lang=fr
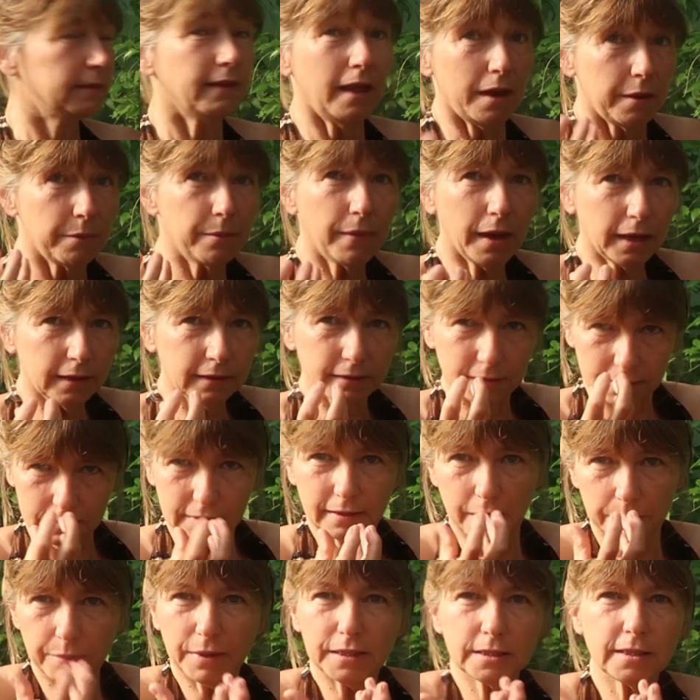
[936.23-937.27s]
tellement,
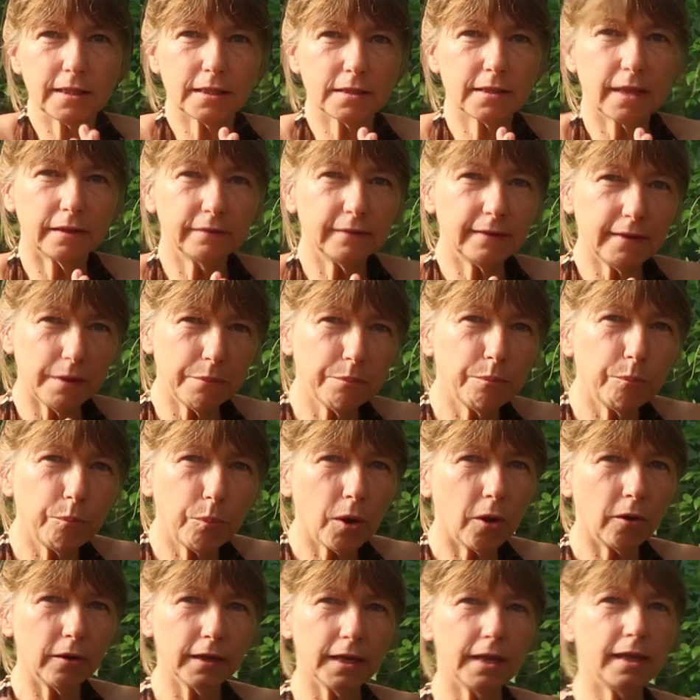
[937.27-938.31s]
tellement, ça sentait
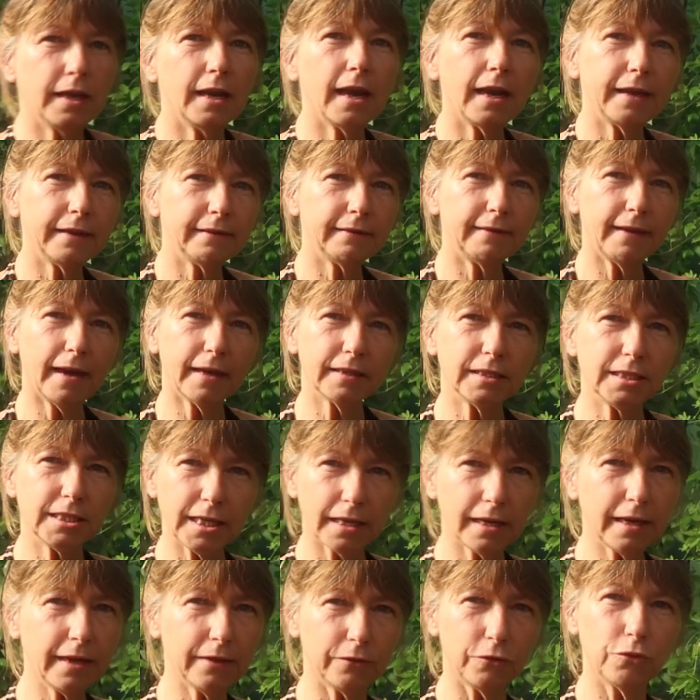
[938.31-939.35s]
bon et il a été
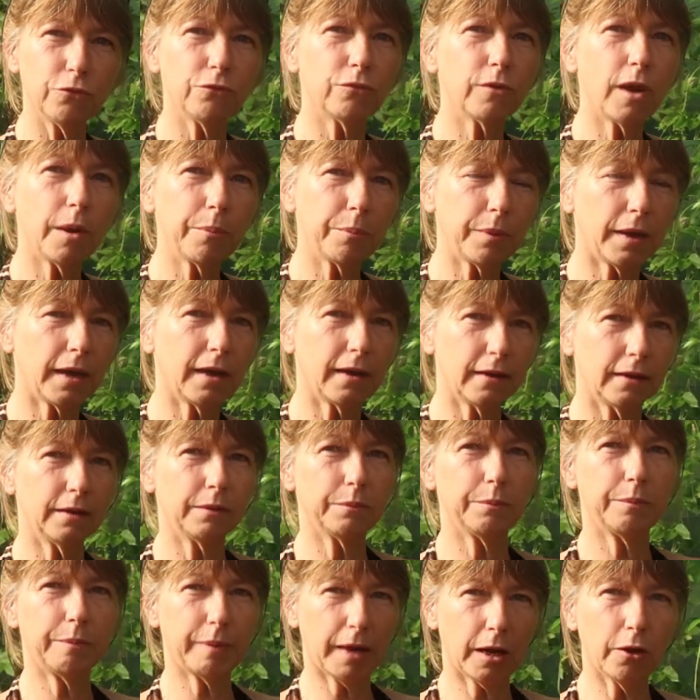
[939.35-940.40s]
attiré, tu vois, par,
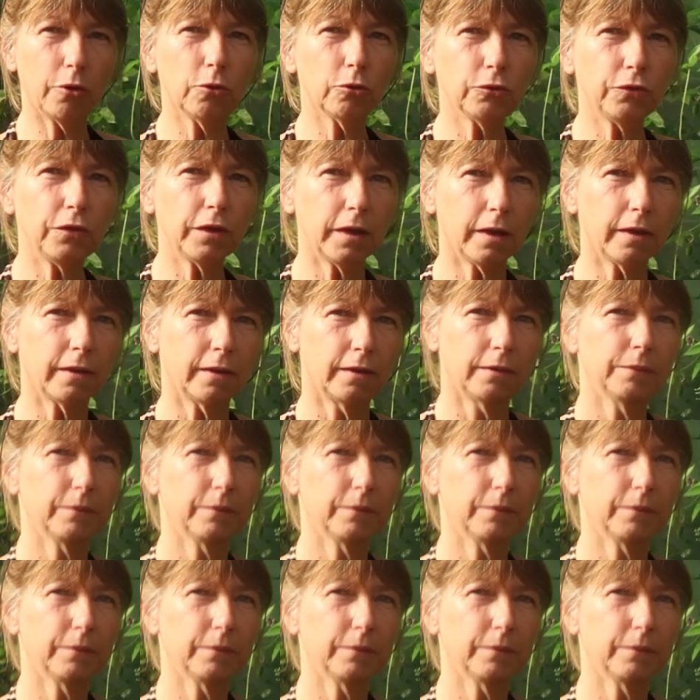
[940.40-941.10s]
euh, l'odeur. C'est